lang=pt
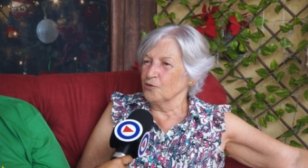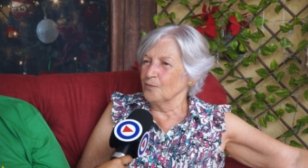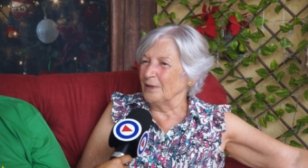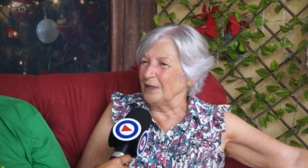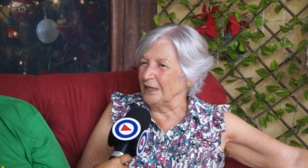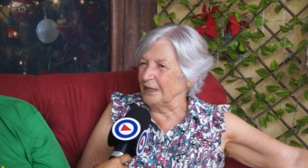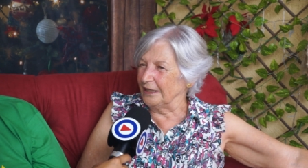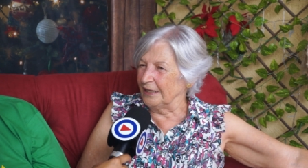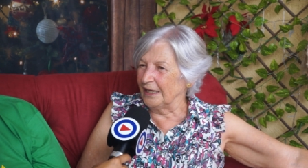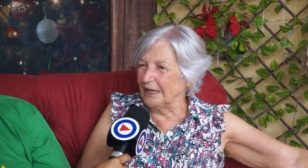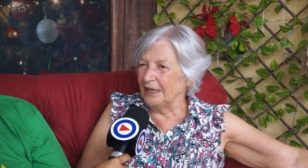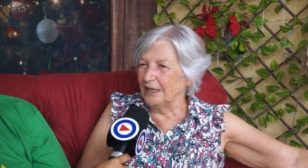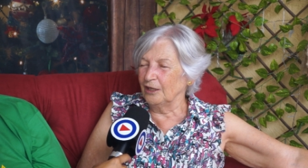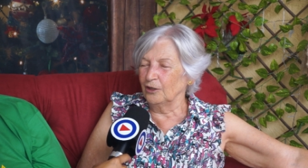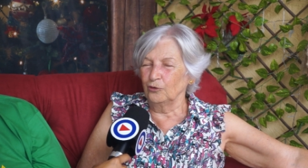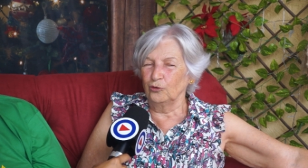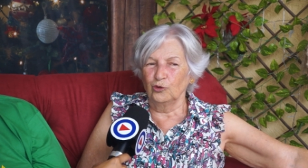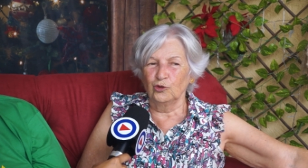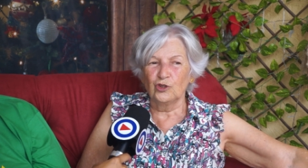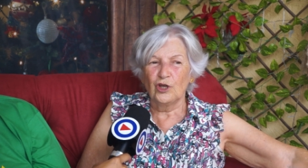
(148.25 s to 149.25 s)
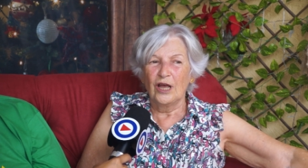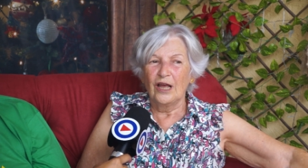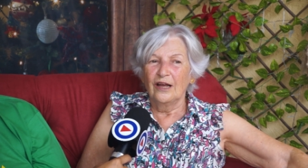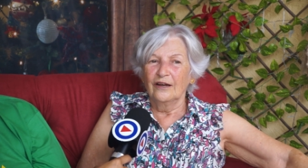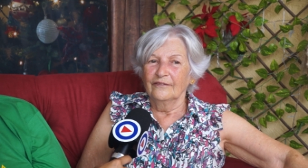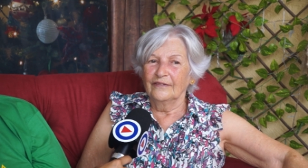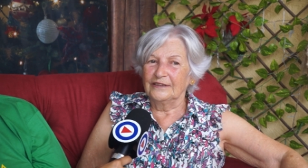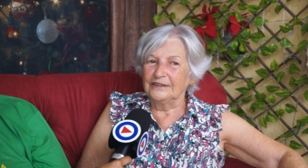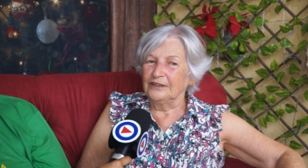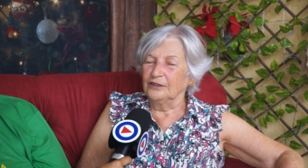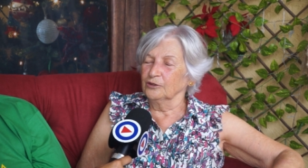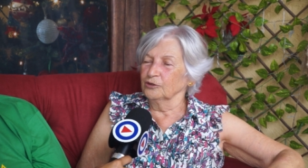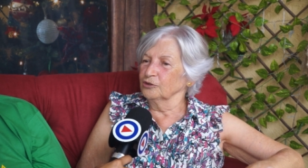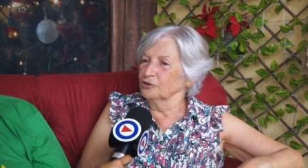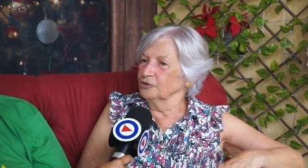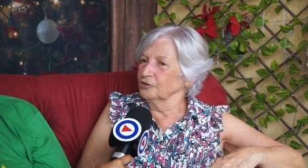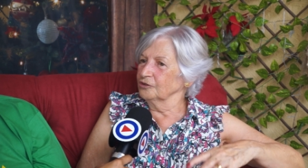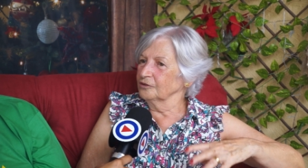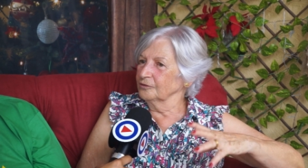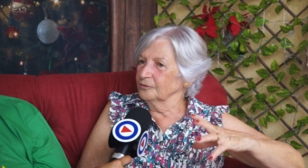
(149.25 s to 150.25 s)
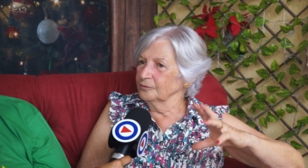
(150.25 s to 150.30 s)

de brinquedos, fazendo